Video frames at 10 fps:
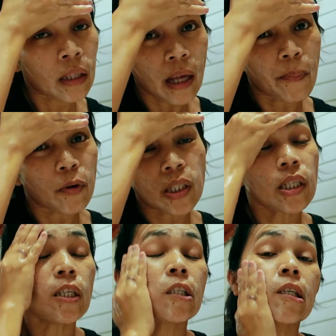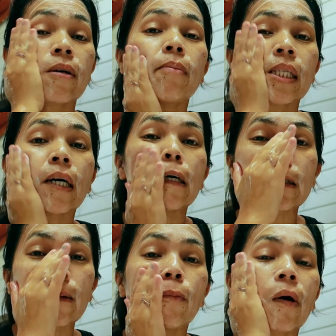Tapos, hindi siya masakit
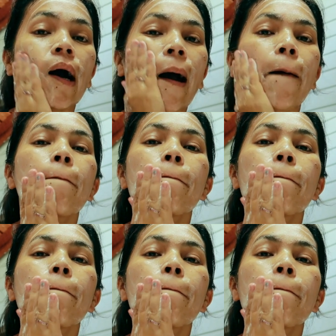sa mukha.